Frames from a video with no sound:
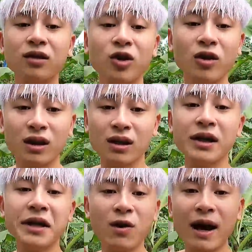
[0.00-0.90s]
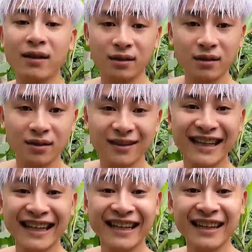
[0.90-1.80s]
cho người yêu ăn.
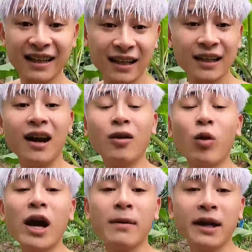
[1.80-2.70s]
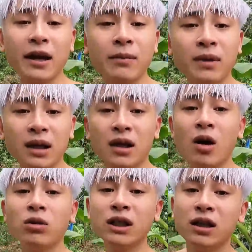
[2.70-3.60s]
Thì ở quê mà anh em,
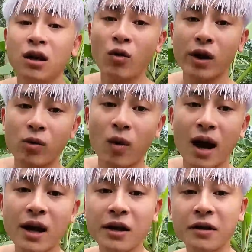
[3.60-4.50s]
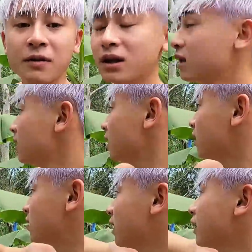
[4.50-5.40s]
không có gì ngoài hoa quả hết anh em ạ.
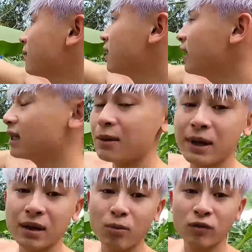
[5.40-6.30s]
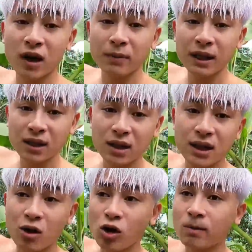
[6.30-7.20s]
Thực sự anh em nhìn đấy, nhà mình là một vườn mít rất là
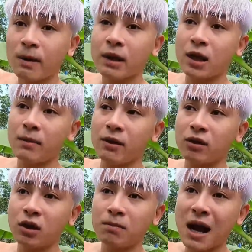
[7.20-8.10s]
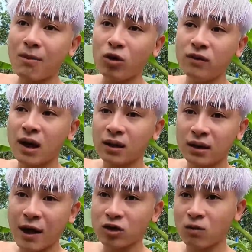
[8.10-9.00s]
nhiều luôn, mà nhà mình còn tầm ba bốn vườn là
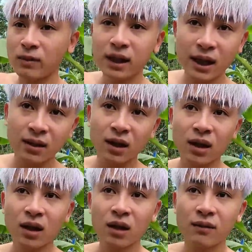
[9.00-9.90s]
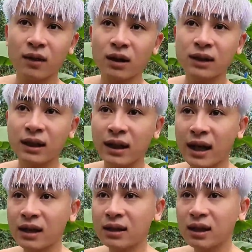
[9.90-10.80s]
đào trồng mít hết. Và sen
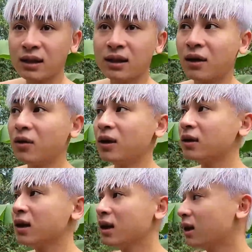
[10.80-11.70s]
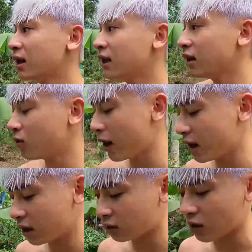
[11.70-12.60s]
kẽ thì rất là nhiều luôn. Đây thì
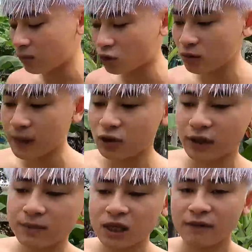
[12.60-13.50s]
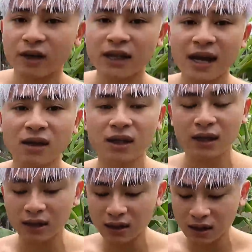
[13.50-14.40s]
quay toàn bộ số mít cho anh em xem, và nhát thì
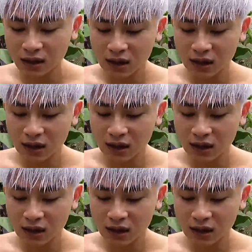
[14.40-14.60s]
đến